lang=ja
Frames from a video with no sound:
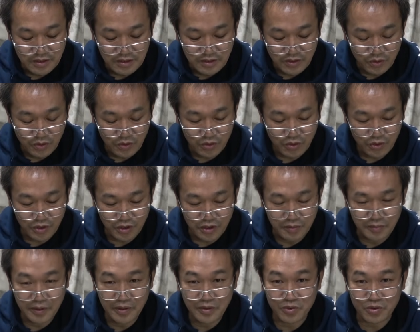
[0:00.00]
その頃
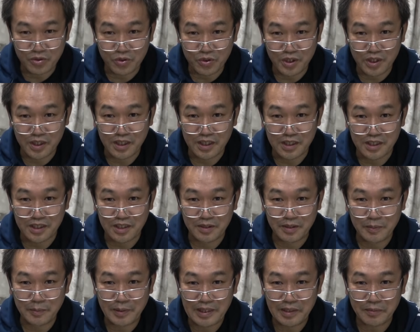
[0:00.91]
姫を取り入ったりし
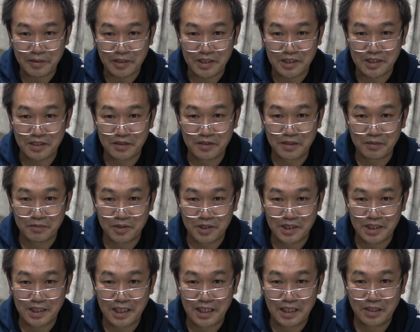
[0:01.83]
ていくバタバタしてるかも
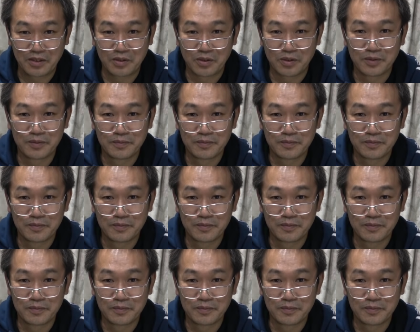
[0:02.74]
しれないけど